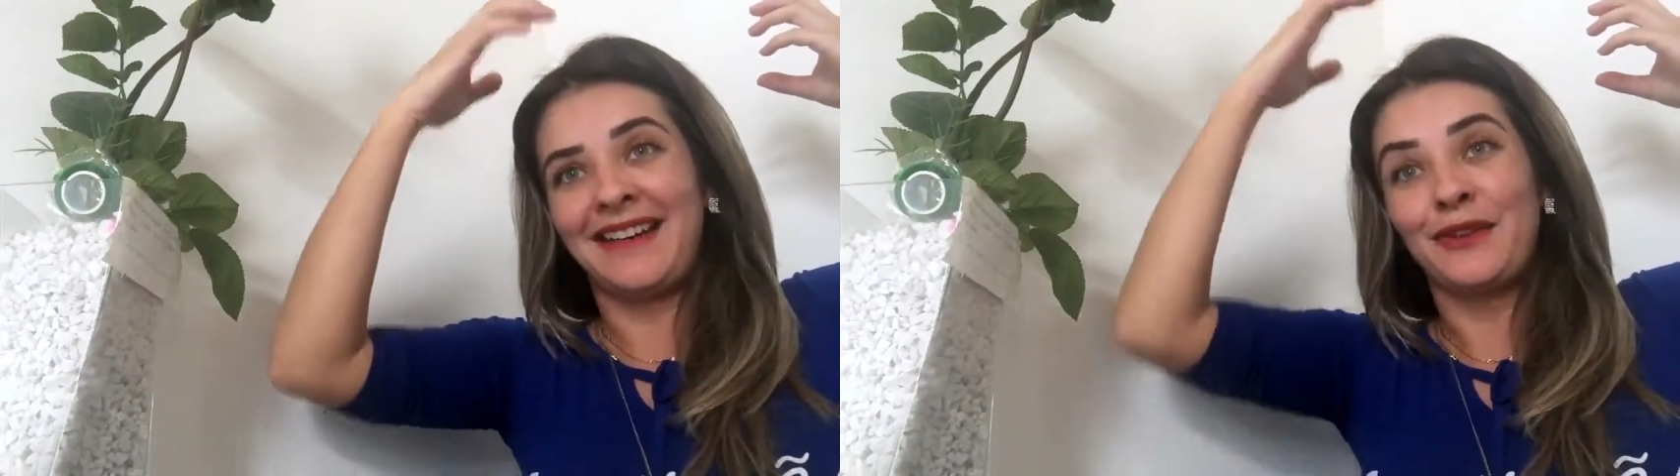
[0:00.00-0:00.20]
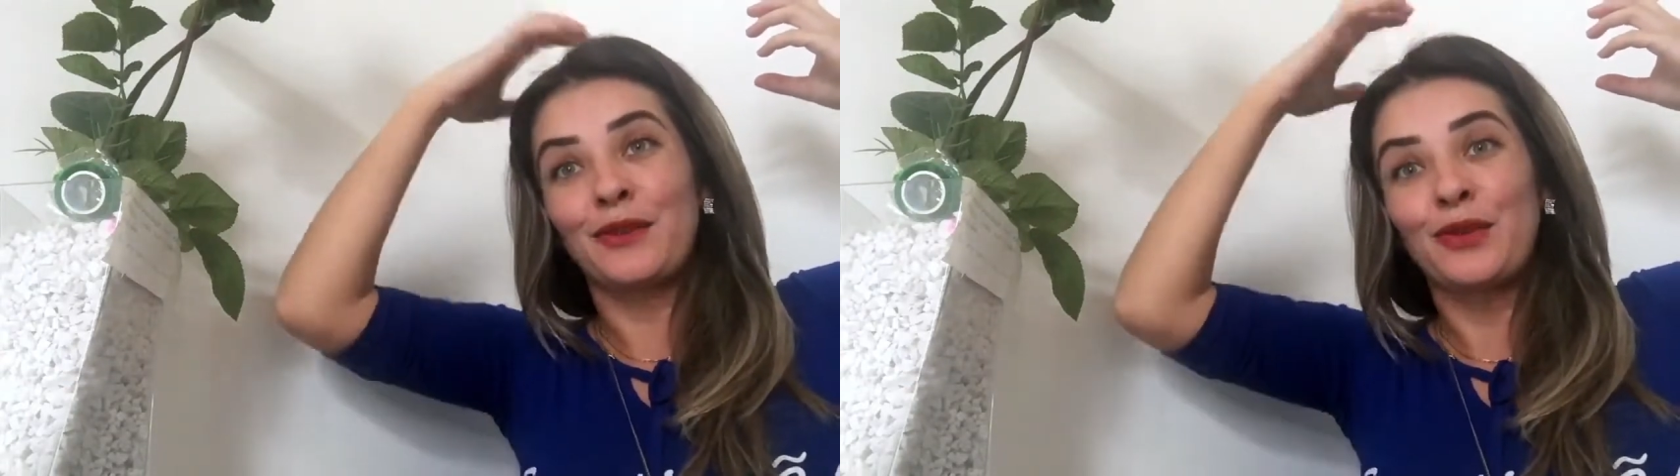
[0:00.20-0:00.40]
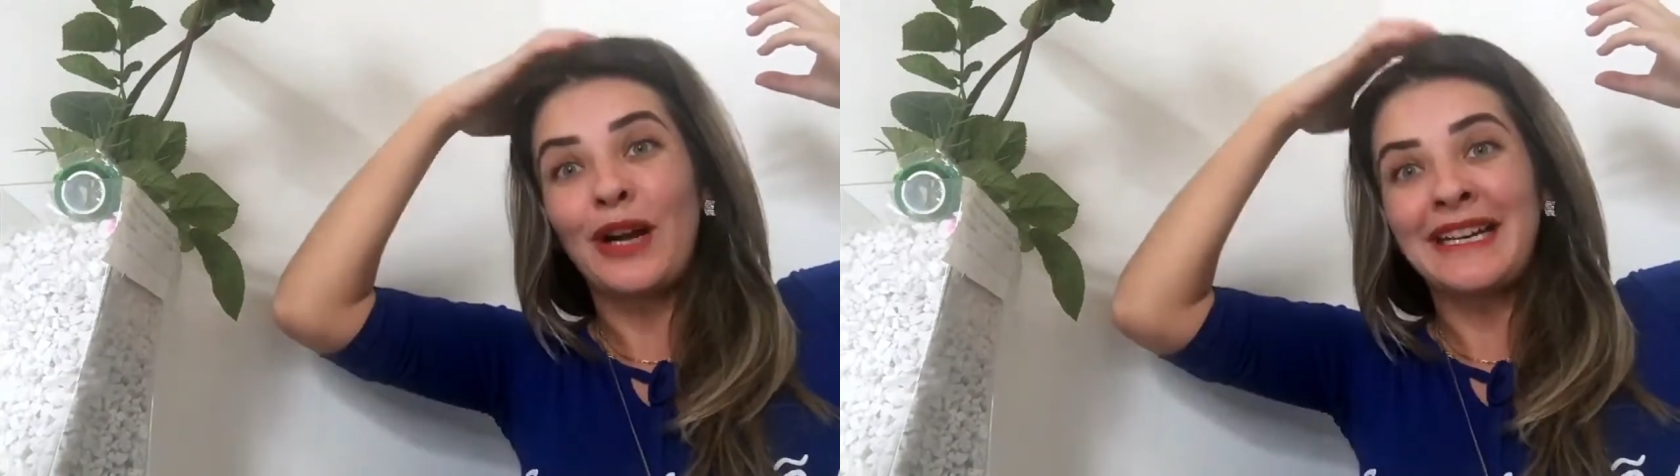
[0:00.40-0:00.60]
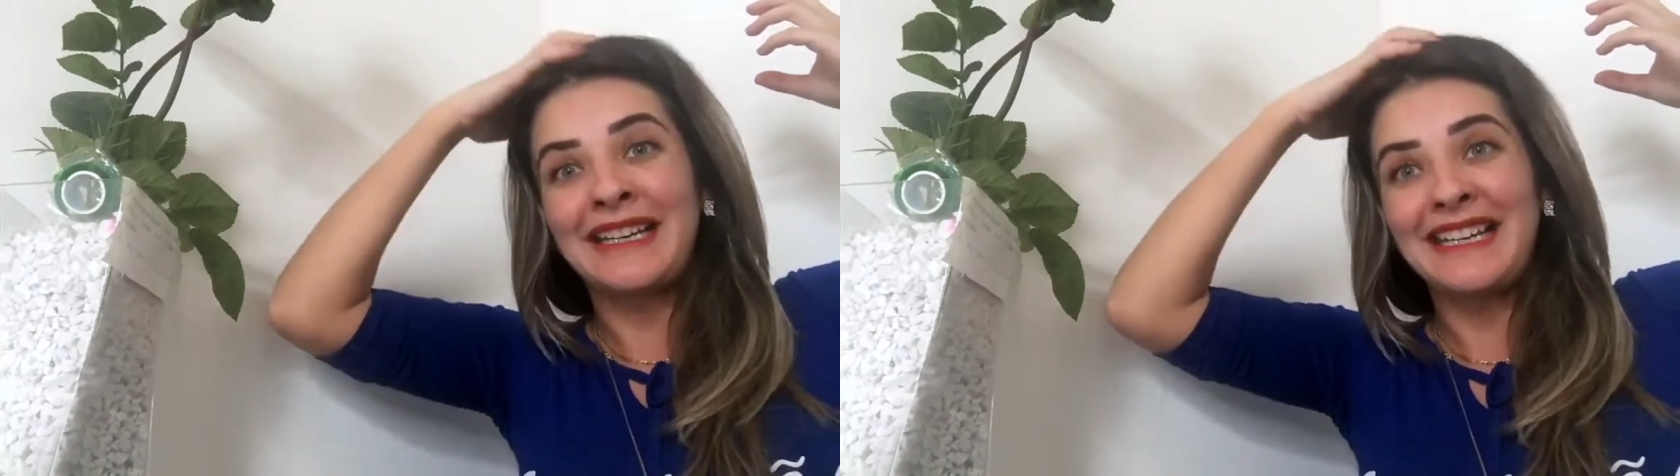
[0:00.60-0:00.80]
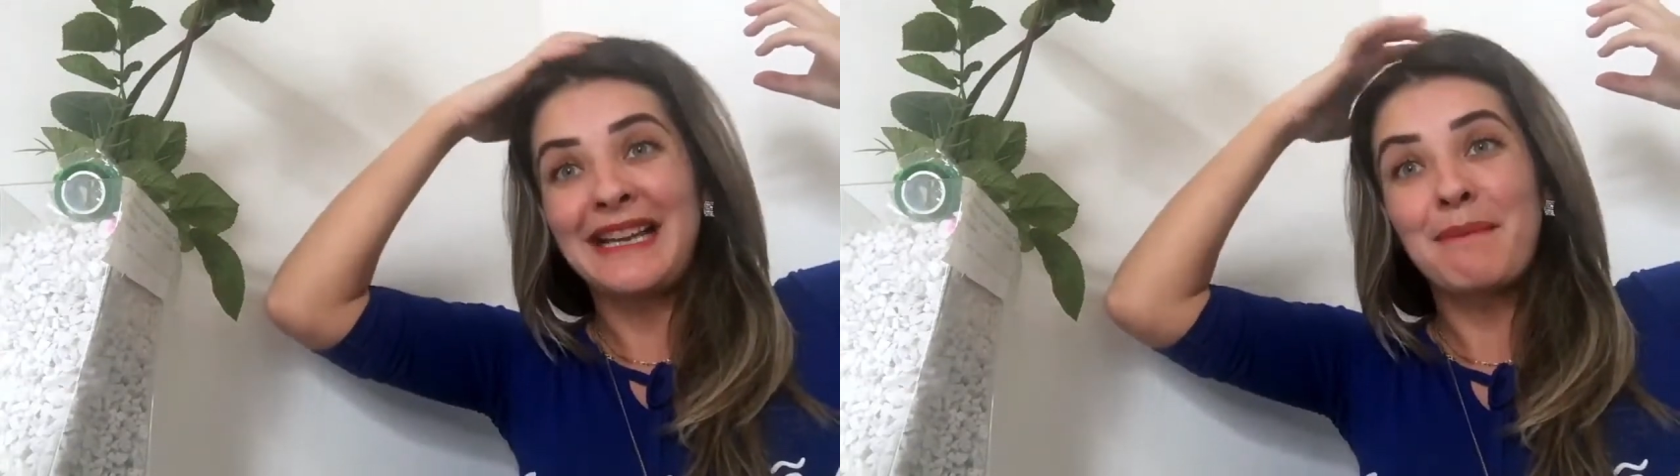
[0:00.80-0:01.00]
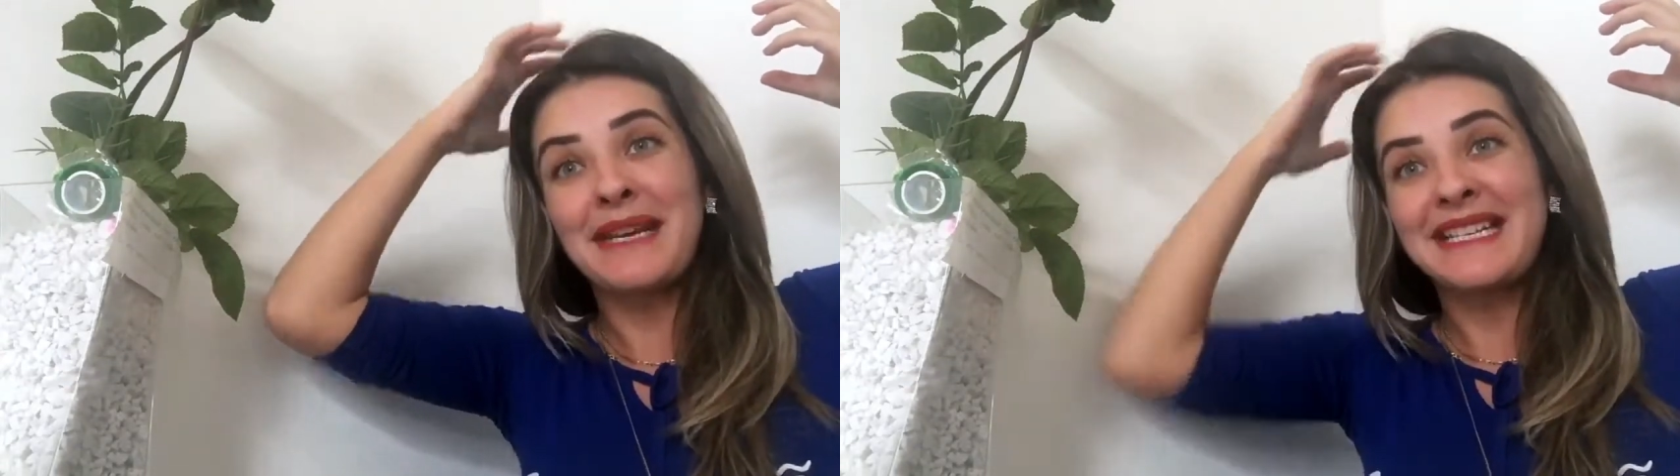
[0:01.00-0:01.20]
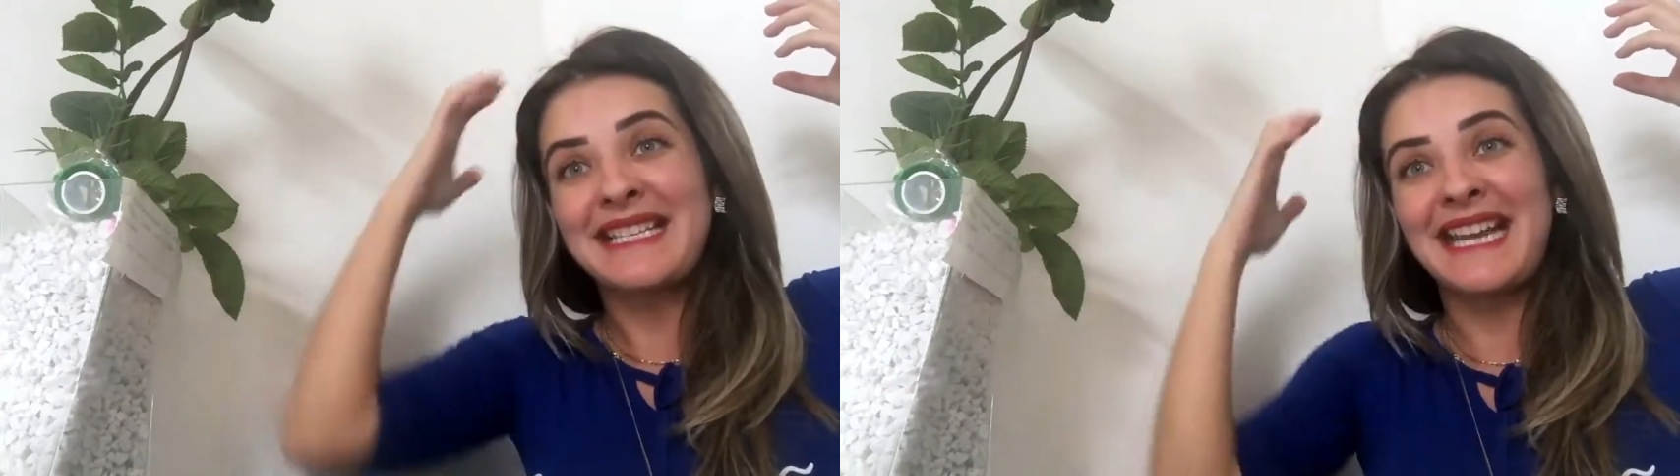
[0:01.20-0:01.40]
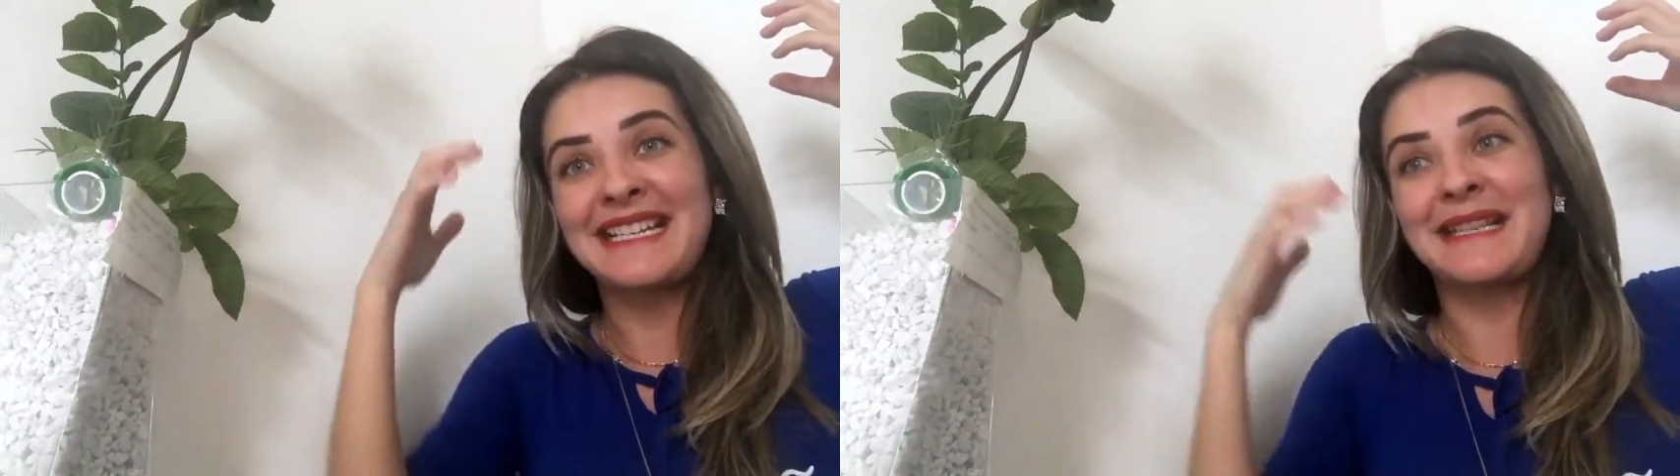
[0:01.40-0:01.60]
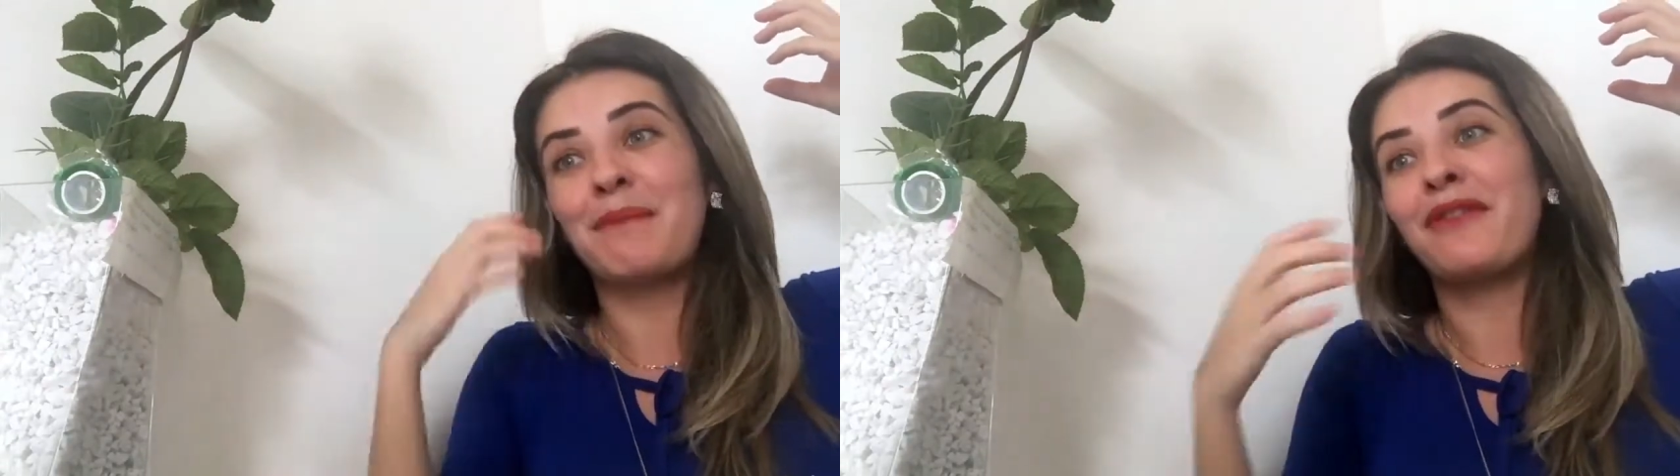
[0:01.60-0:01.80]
Eu não tô aqui na presença